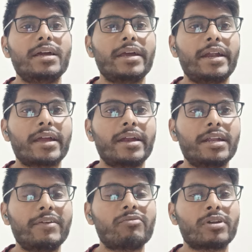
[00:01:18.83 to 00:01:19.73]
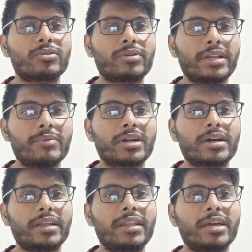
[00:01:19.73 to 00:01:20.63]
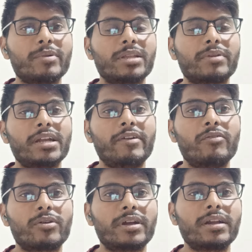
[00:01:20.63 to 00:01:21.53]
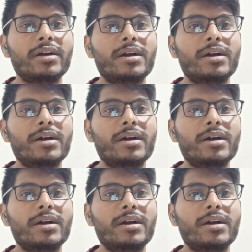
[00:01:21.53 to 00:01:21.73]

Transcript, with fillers: एंड अगेन डेविड वॉर्नर तो उनके लिए अभी तक कर ही रहे हैं मतलब कि डेविड वॉर्नर